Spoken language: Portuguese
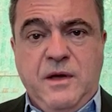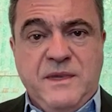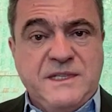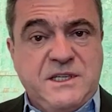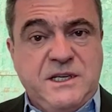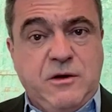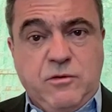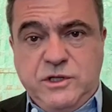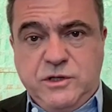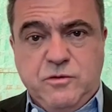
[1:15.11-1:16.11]
Mas a China
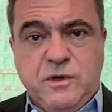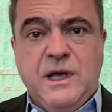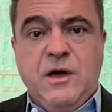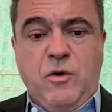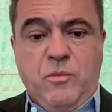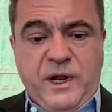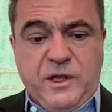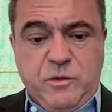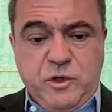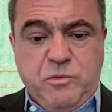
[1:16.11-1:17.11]
continua
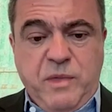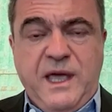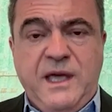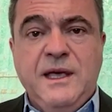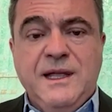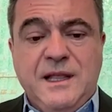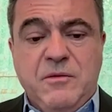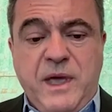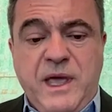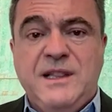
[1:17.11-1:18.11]
comprando muito bem.
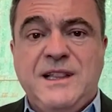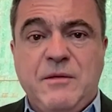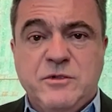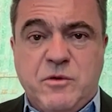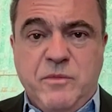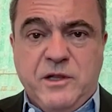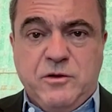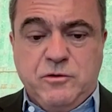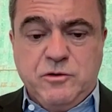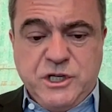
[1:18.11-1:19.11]
Também temos
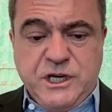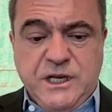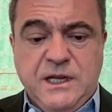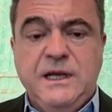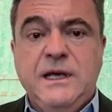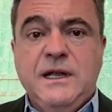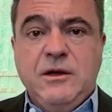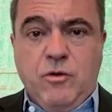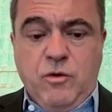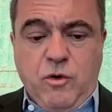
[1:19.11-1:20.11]
aumento no Chile,
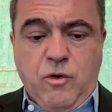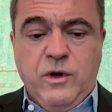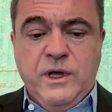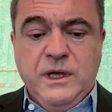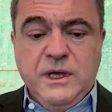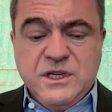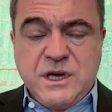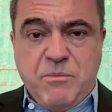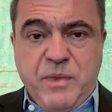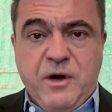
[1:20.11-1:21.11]
Hong Kong,
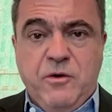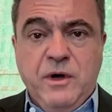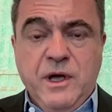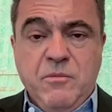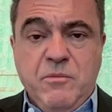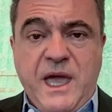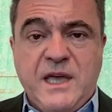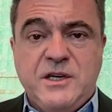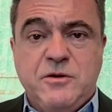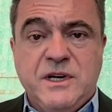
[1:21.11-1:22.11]
Japão,
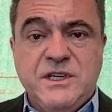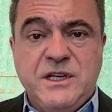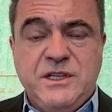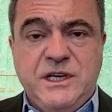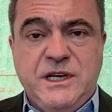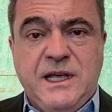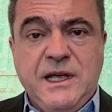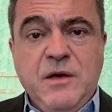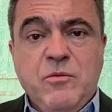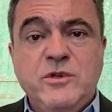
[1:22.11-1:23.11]
México, Argentina,
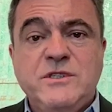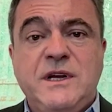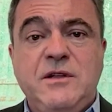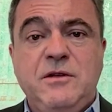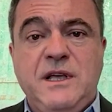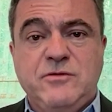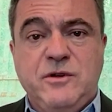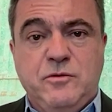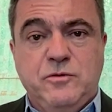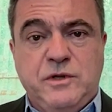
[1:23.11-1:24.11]
mostrando que a
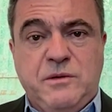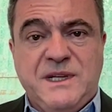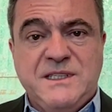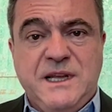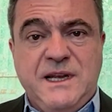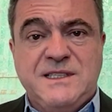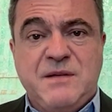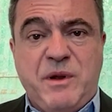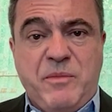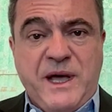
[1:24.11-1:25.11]
suinocultura brasileira
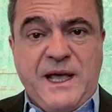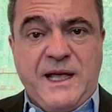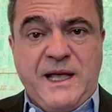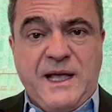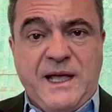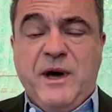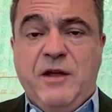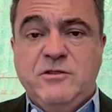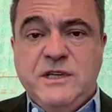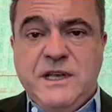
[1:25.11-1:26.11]
está preparada
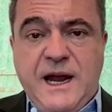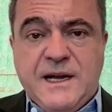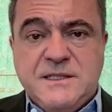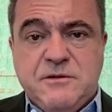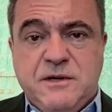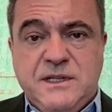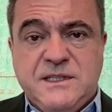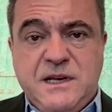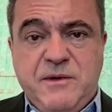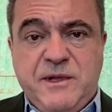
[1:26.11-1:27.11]
para auxiliar na
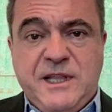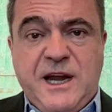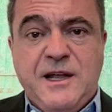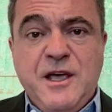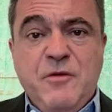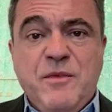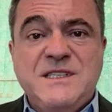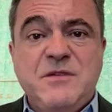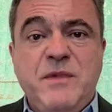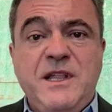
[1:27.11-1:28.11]
segurança alimentar, mas
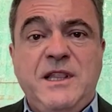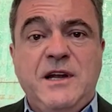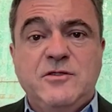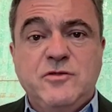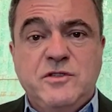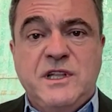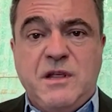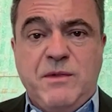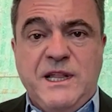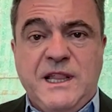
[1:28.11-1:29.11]
também ter
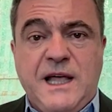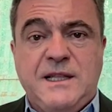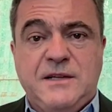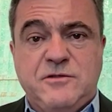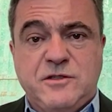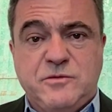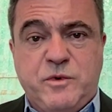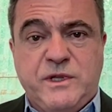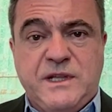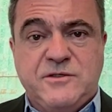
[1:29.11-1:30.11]
sustentabilidade nas suas
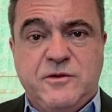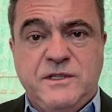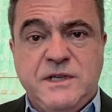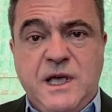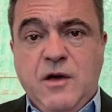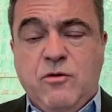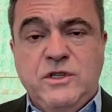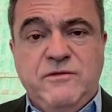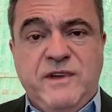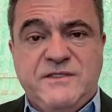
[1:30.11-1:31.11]
exportações, com
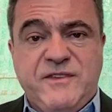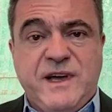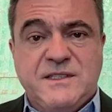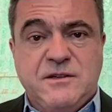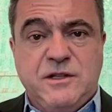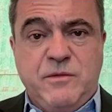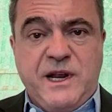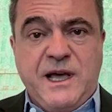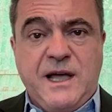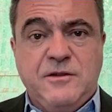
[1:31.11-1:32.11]
diversificação de
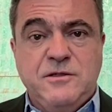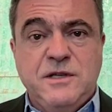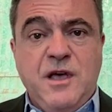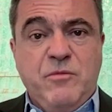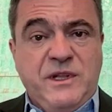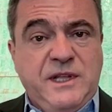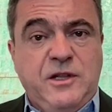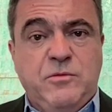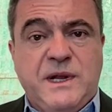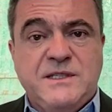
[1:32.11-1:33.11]
mercados,
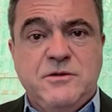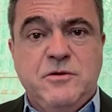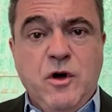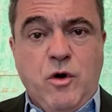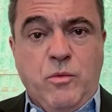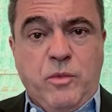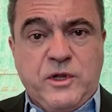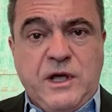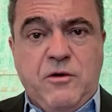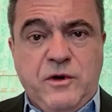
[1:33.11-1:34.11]
mantendo o Brasil como
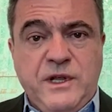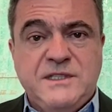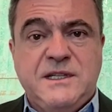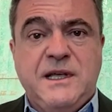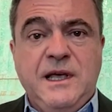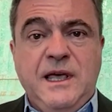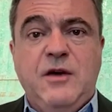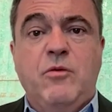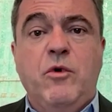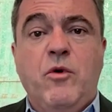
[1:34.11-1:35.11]
protagonista e
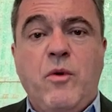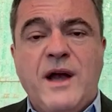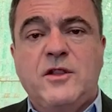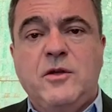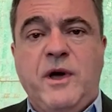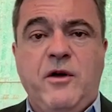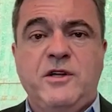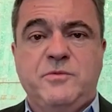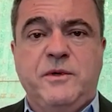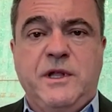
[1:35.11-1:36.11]
como o quarto maior
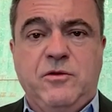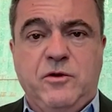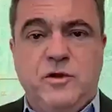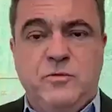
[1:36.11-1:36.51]
exportador do